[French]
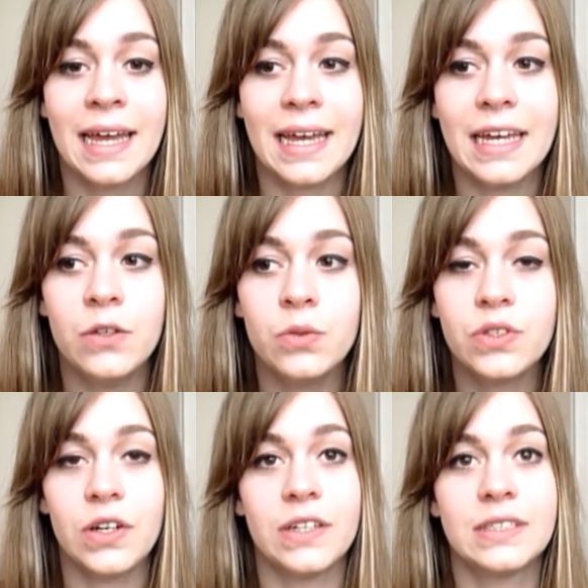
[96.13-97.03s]
Et
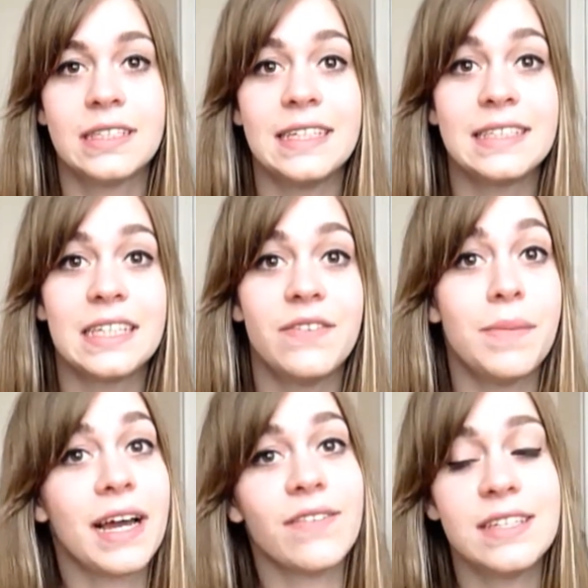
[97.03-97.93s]
donc c'est ce qui va
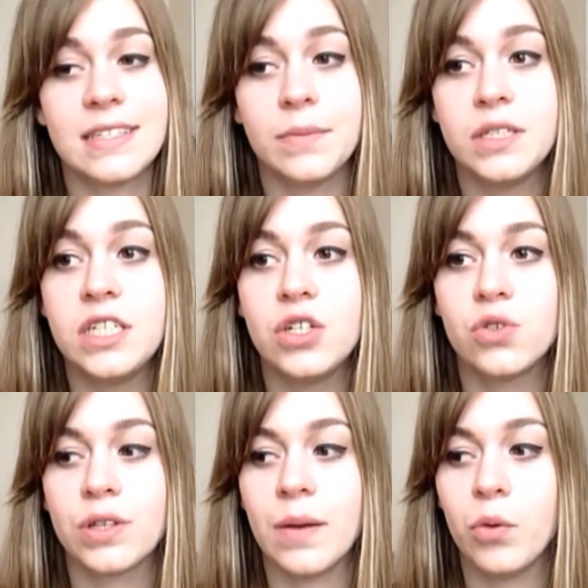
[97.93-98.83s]
m'arriver samedi, j'ai une
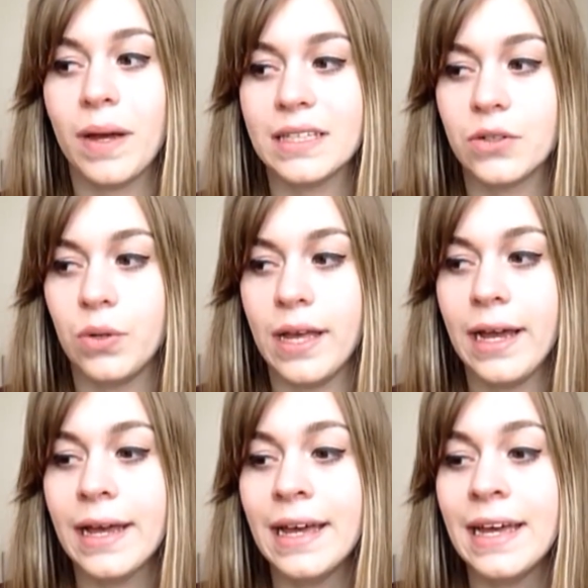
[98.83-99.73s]
journée un peu
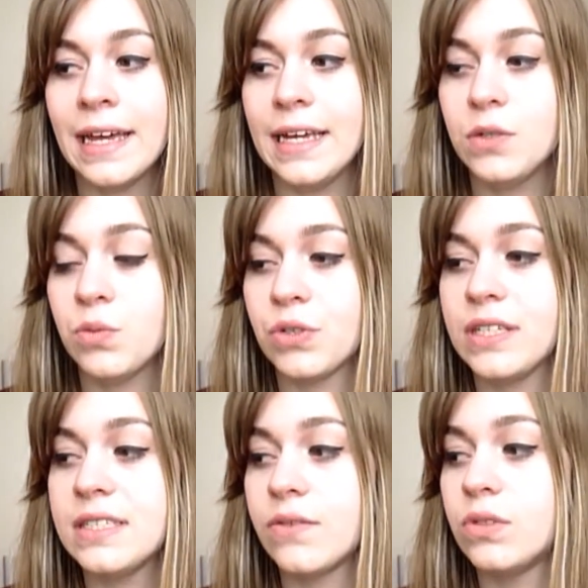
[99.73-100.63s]
particulière. Et je me demandais
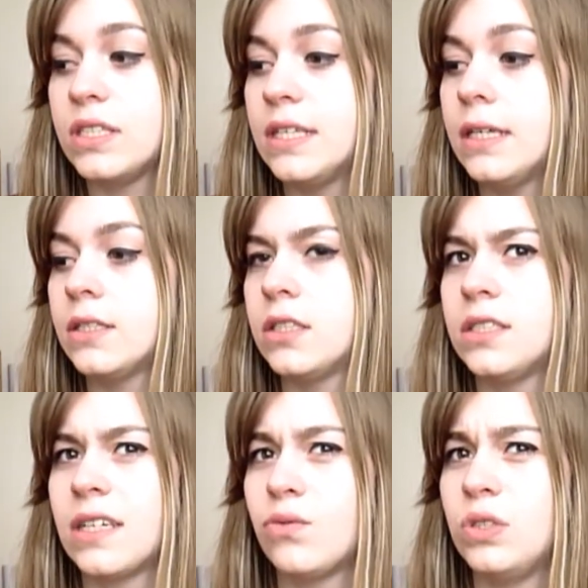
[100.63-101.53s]
si ça vous disait,
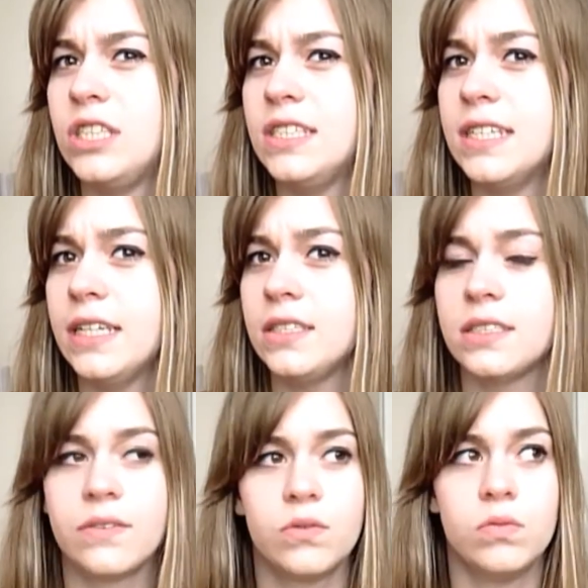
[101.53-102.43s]
si ça vous disait, si
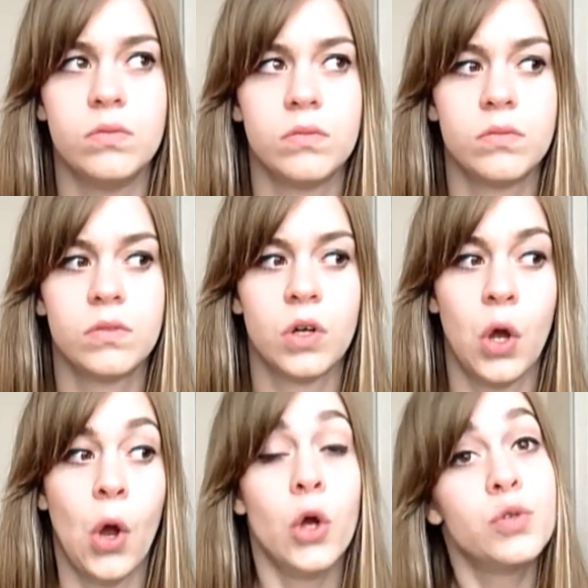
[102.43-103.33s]
ça
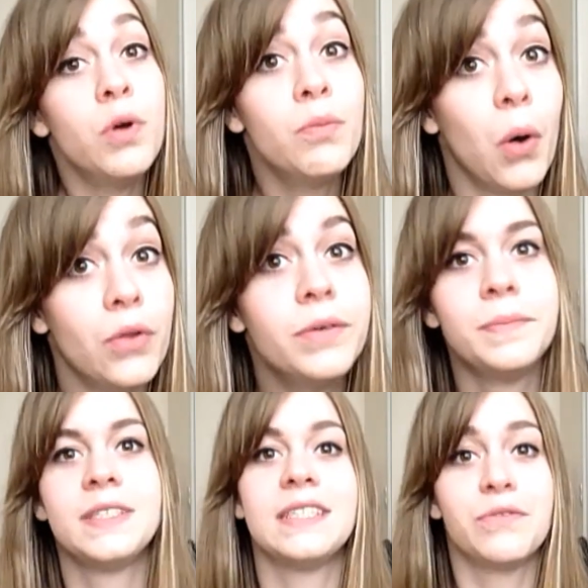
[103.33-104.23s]
vous... Je me demande,
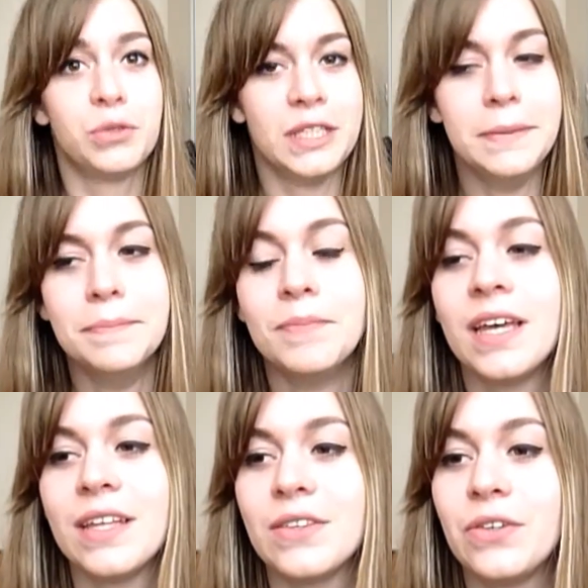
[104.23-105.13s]
si ça vous dit,
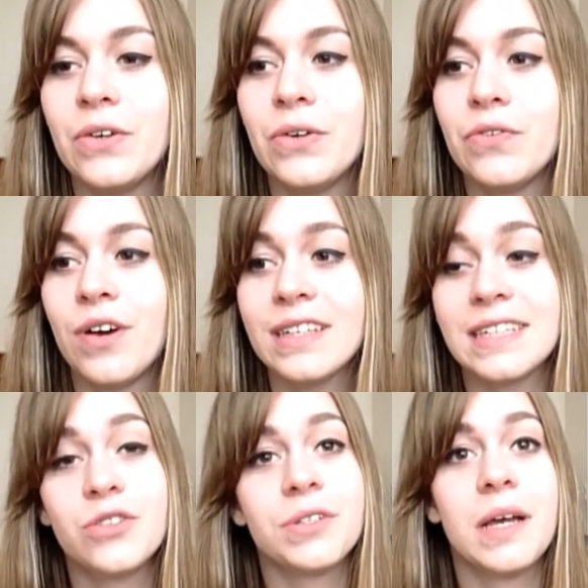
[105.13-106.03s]
de voir
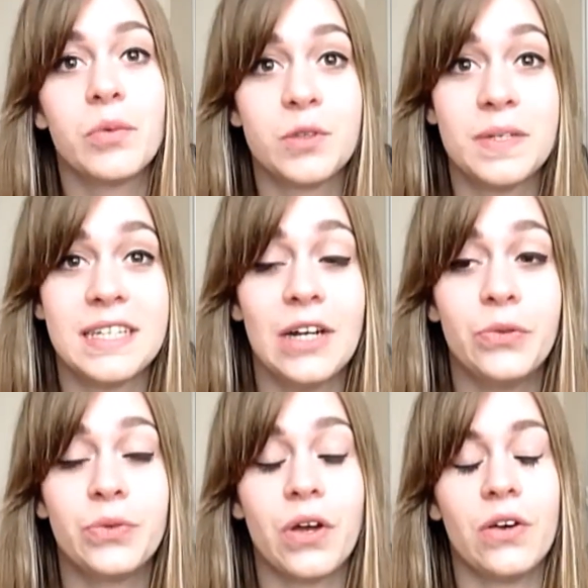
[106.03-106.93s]
cette journée un peu spéciale.
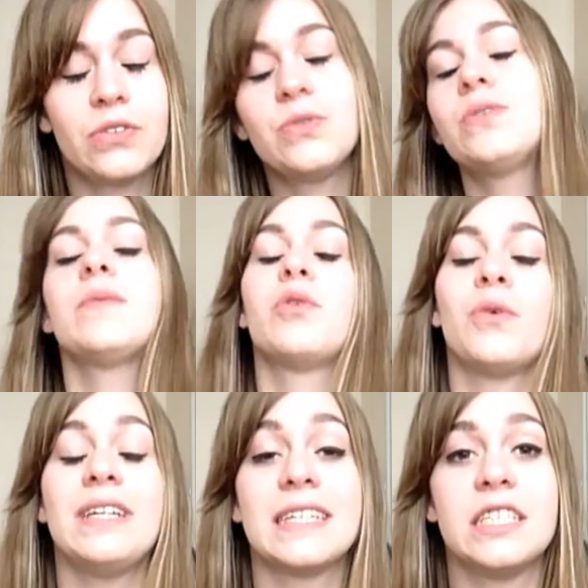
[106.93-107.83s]
Donc tout
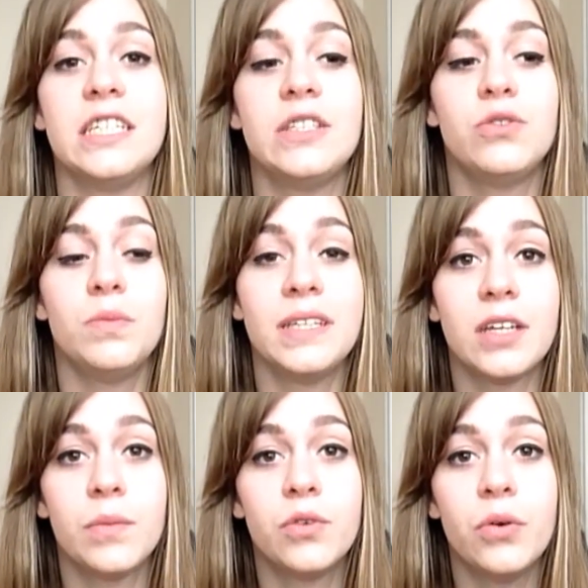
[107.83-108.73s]
simplement, il s'agit du
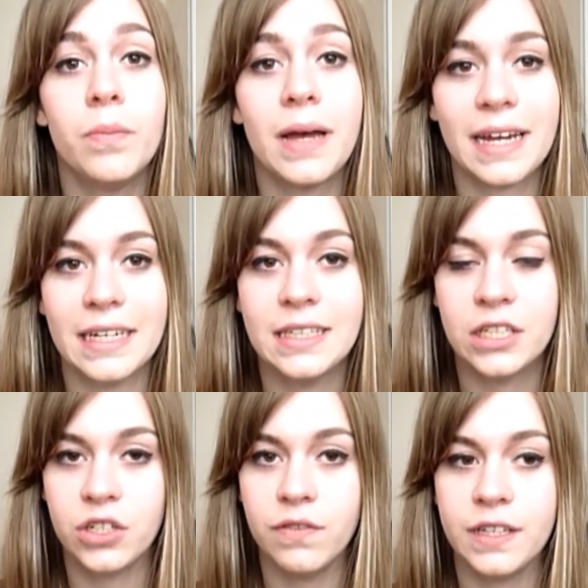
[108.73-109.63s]
meet-up de Marie
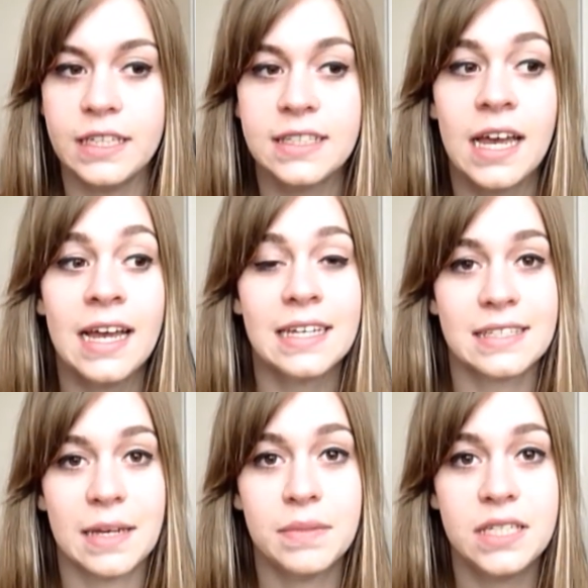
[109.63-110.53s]
d'Enjoy Phoenix
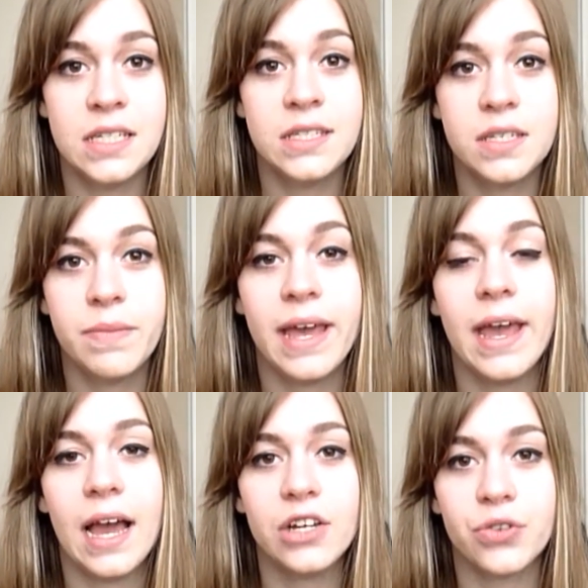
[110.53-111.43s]
samedi 10
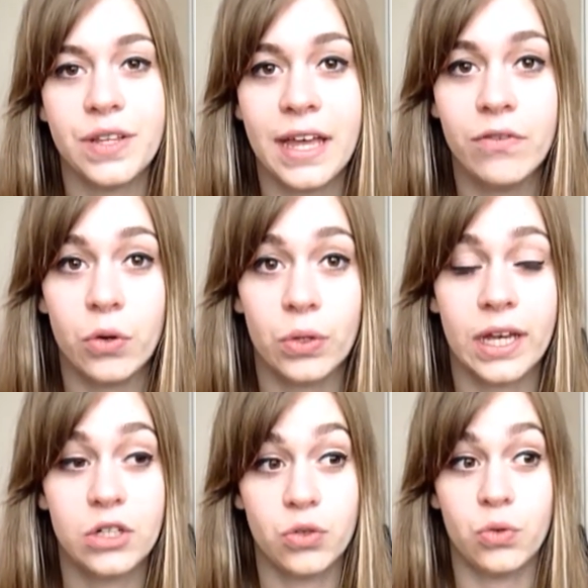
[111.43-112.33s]
mai à Genève,
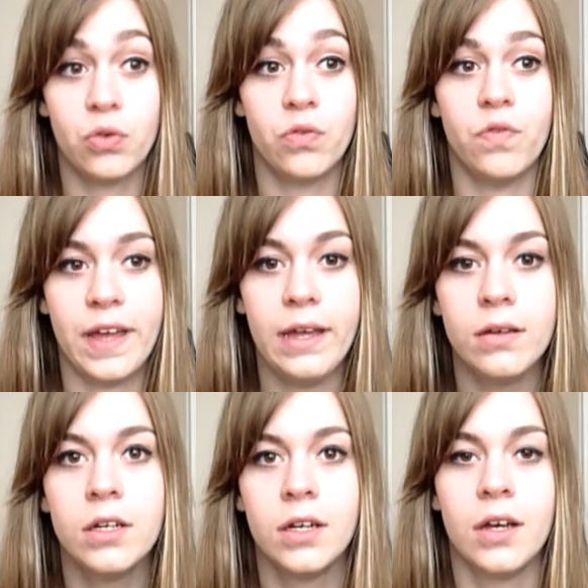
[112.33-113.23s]
auquel je
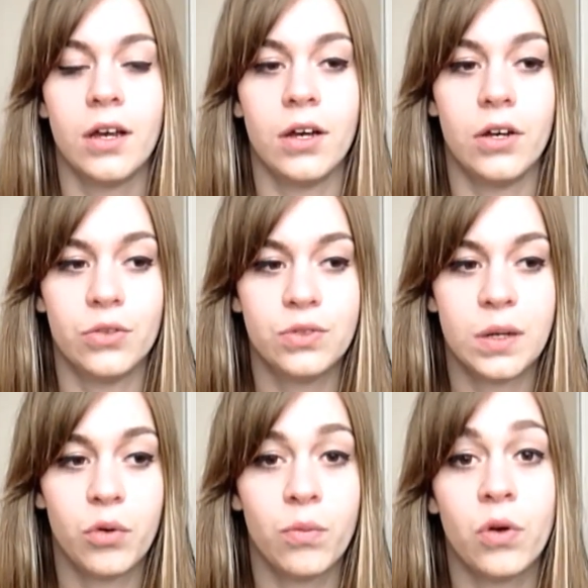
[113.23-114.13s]
vais. Euh, tout
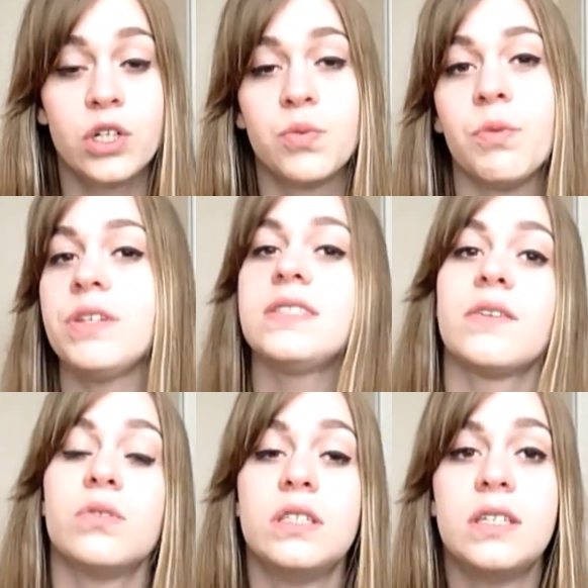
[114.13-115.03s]
simplement, et je me demandais si
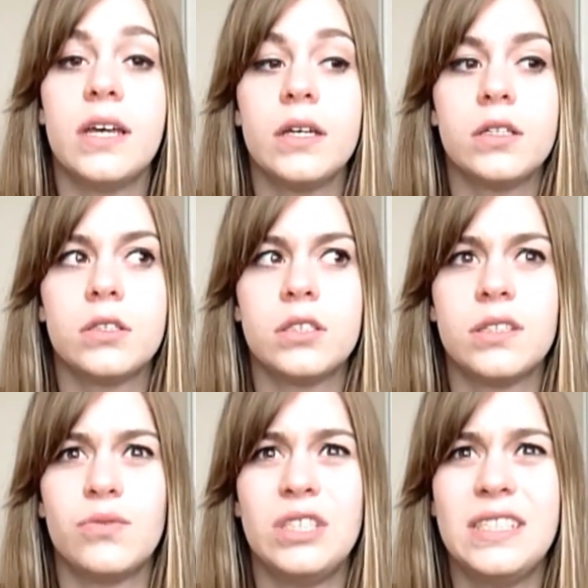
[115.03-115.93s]
ça vous disait, si
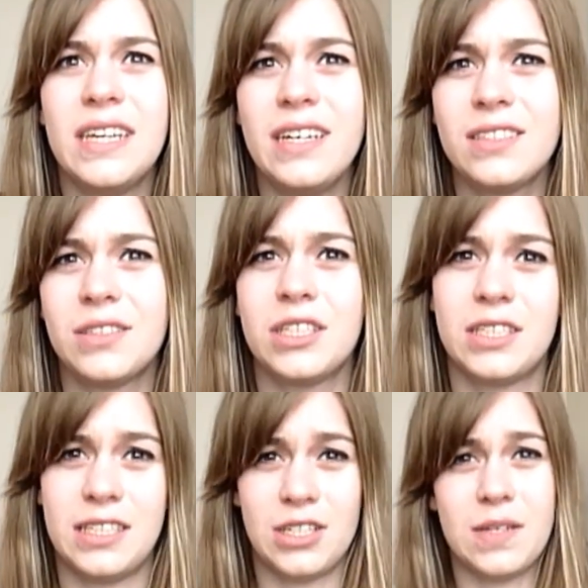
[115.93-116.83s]
ça vous disait,
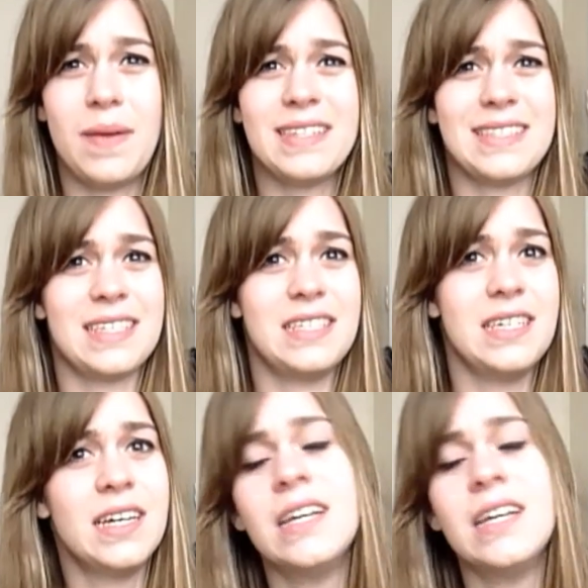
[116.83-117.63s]
je, sais pas si ça se dit,